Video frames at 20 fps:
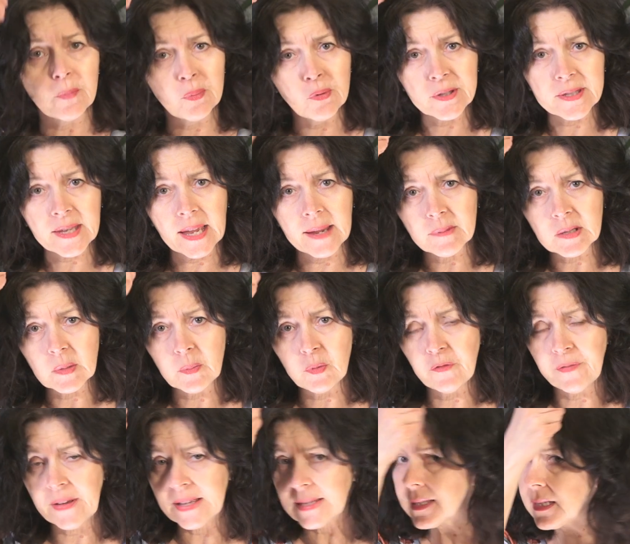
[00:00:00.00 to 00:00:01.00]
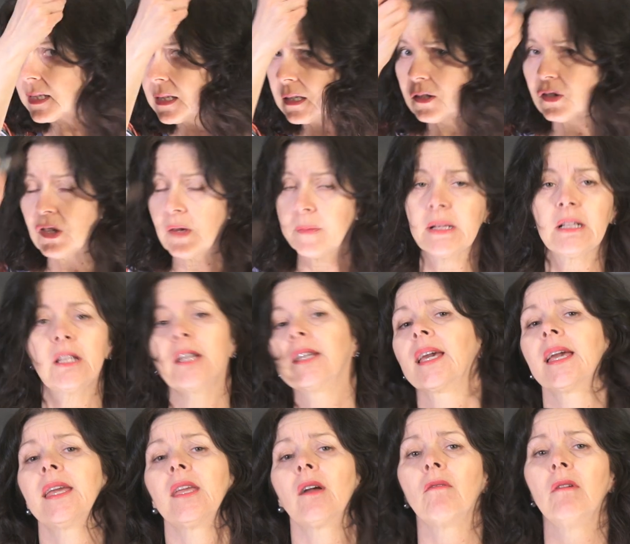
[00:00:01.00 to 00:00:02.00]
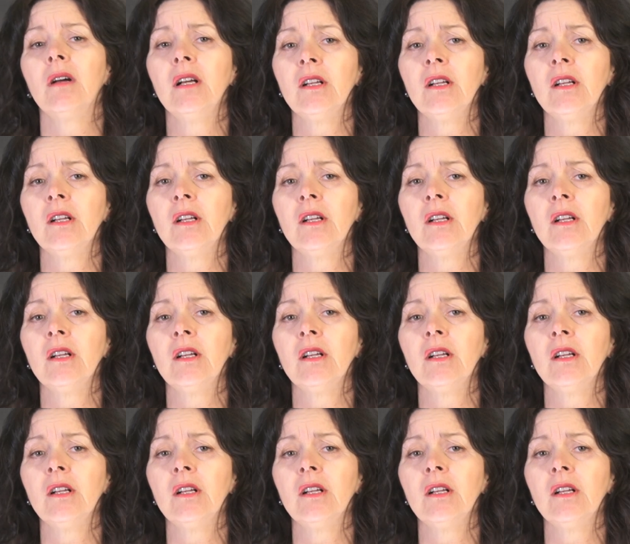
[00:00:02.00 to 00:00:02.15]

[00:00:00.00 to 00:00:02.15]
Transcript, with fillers: plus simple, c'est plus facile de mettre le crayon.